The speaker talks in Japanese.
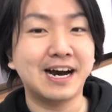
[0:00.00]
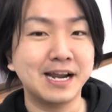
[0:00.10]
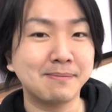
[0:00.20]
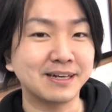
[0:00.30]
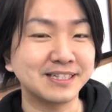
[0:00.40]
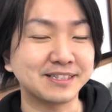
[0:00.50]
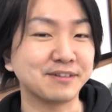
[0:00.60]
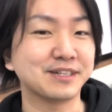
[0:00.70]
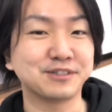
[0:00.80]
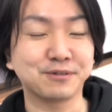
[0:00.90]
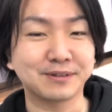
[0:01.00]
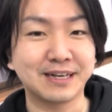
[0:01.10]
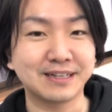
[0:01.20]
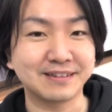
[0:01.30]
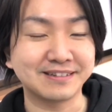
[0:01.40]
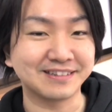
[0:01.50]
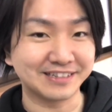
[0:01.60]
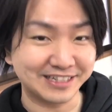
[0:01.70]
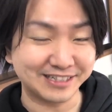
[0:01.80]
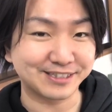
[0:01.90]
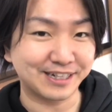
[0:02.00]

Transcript: 貼ればいいっていうような状態に